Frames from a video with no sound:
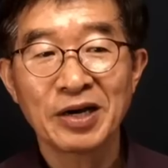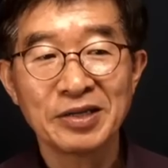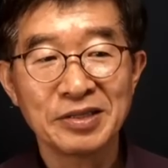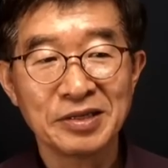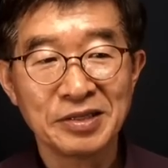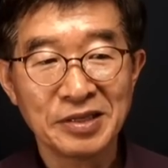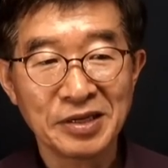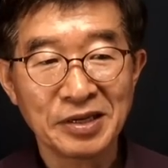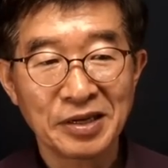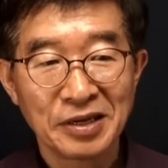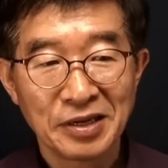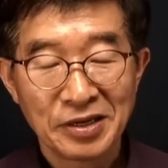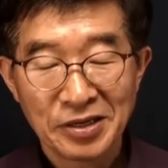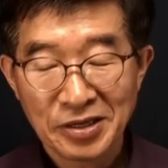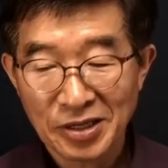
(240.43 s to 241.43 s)
있는데
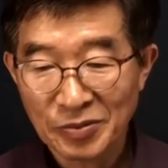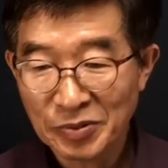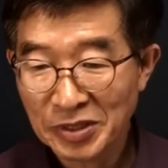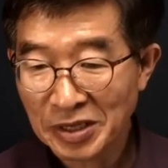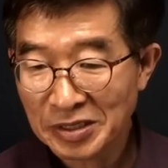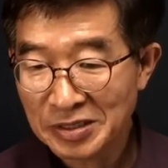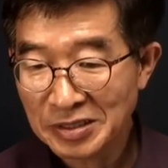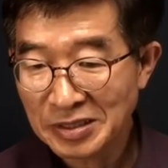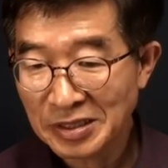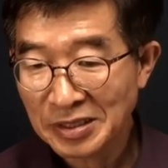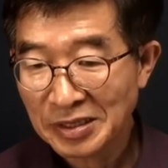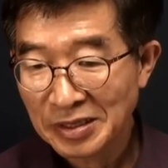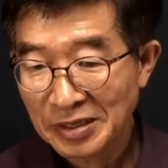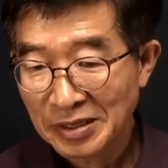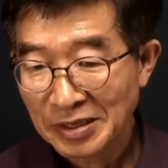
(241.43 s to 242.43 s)
이번에 이제
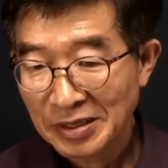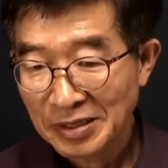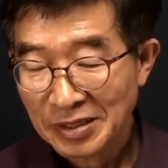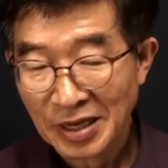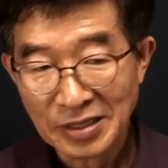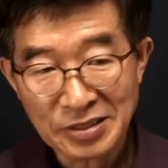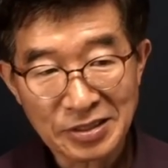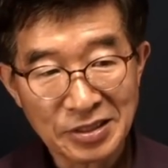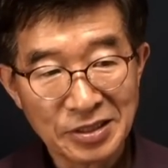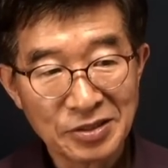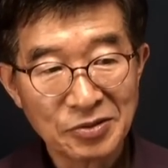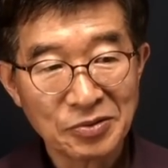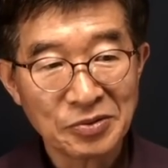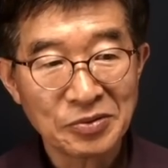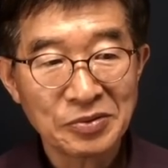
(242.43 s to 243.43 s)
다시
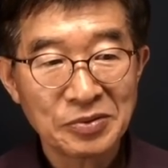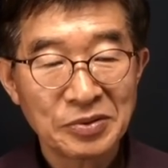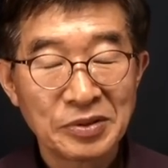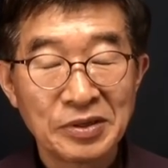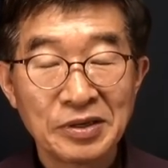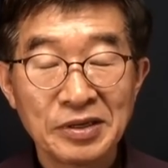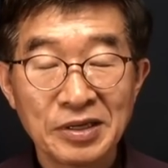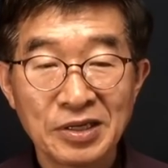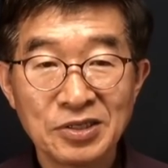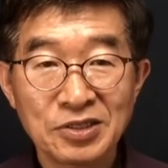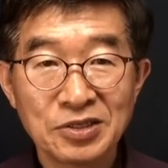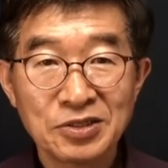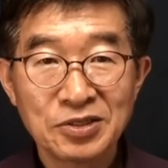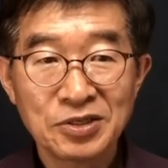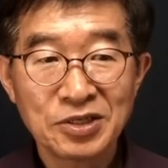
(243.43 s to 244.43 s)

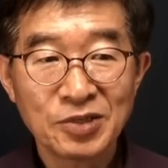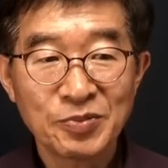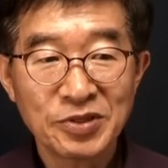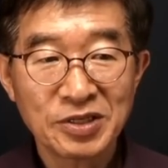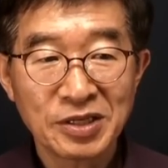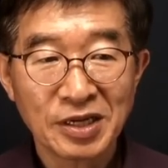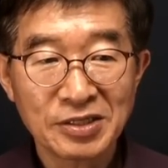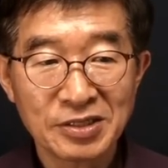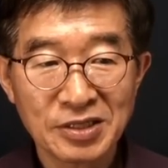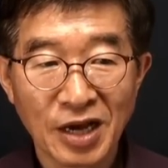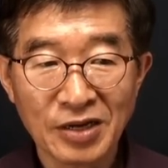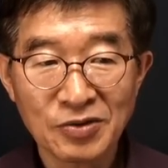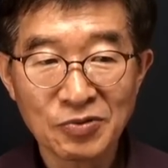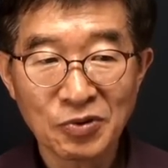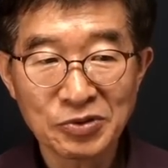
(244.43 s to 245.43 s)
또인천지금을 떠나서
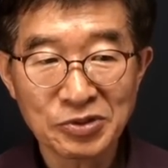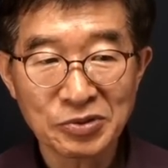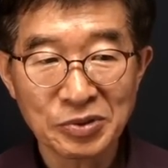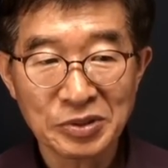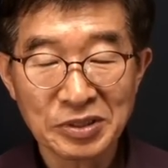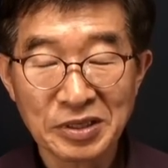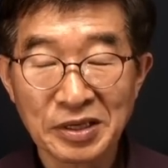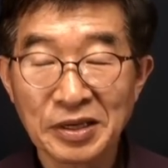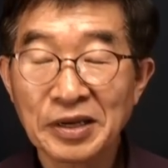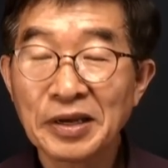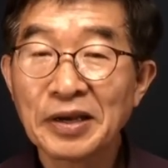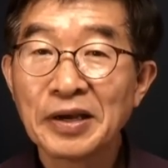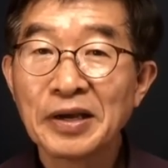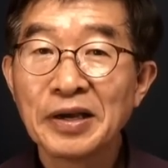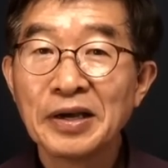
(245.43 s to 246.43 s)
다른 곳으로 이렇게
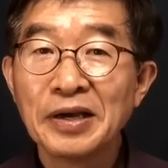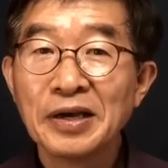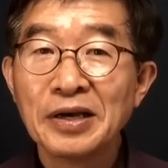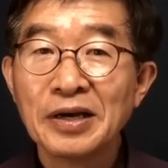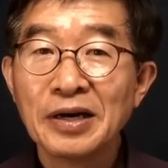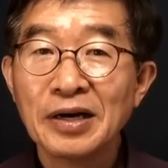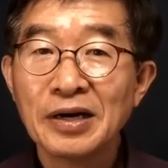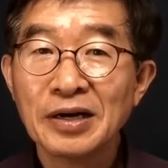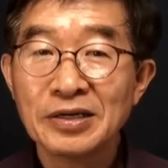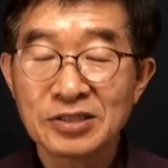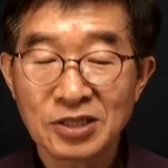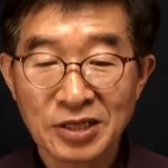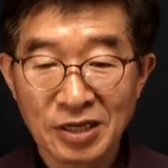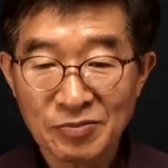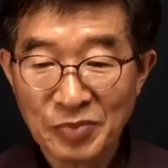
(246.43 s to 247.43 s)
어,
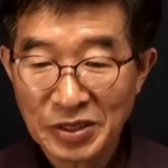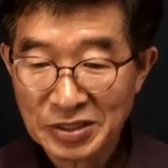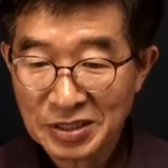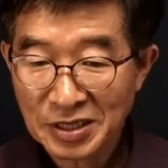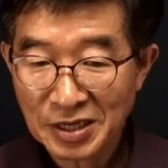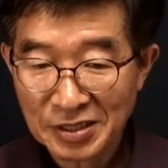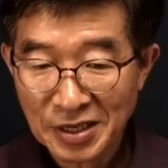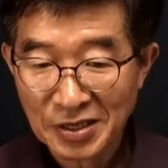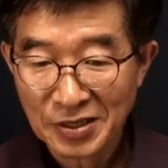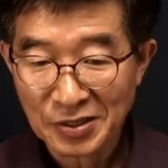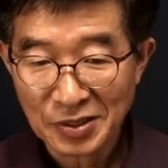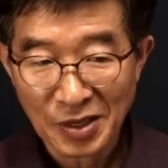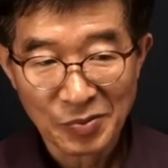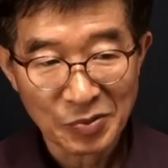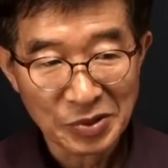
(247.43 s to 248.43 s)
전환 배치가 됐기
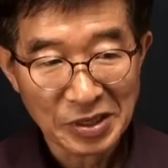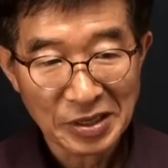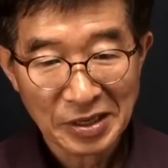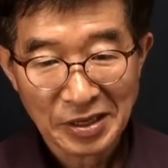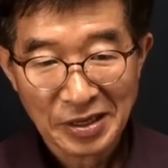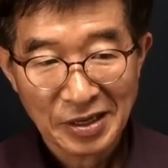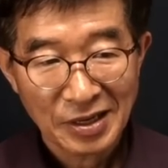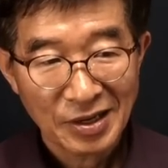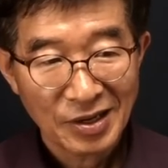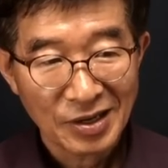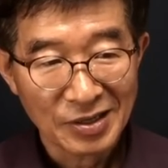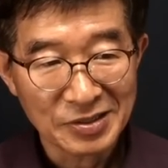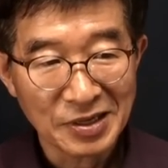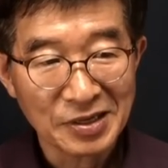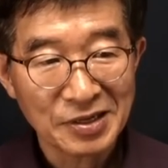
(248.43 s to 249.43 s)
때문에
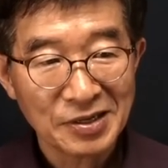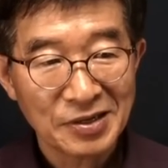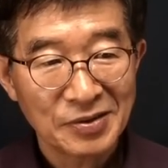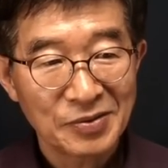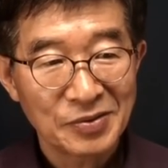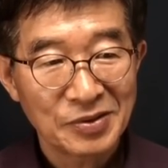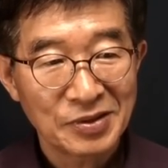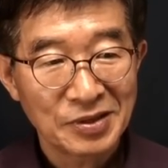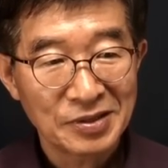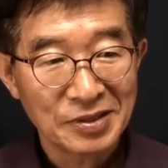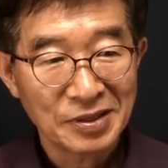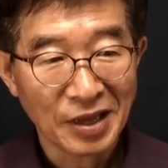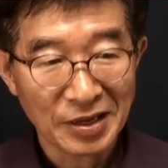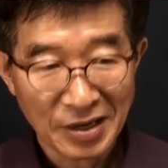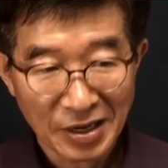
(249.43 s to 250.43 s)
그냥
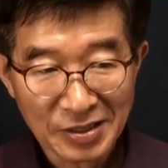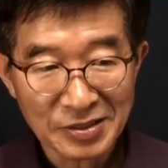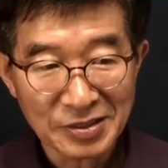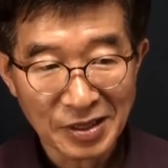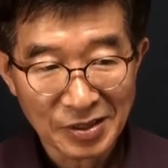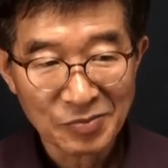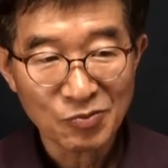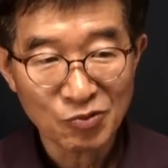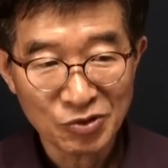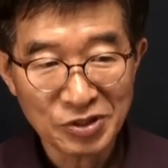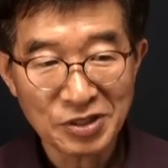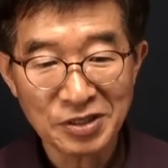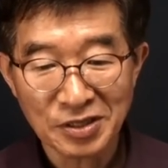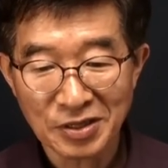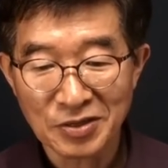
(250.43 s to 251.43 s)
대략 그냥
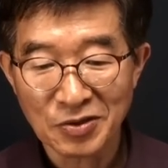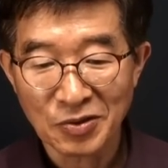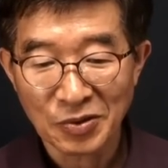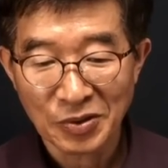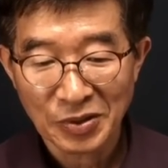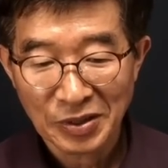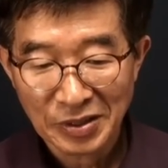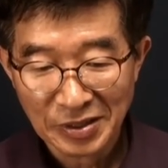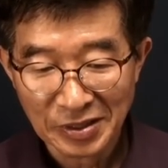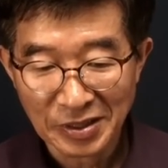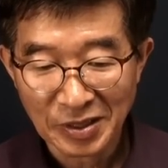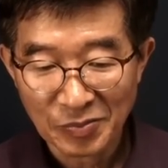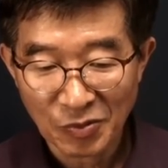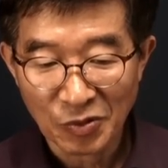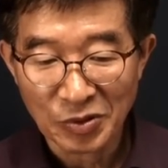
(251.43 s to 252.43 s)
묻히는 걸로
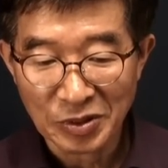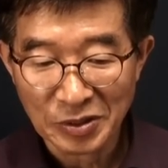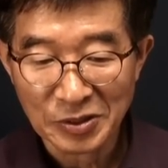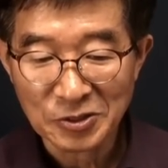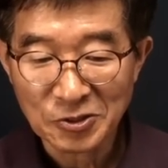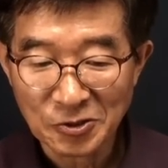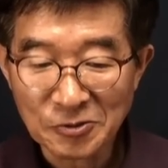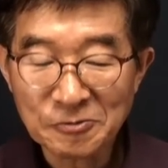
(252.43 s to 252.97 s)
그렇게 보이는 거죠.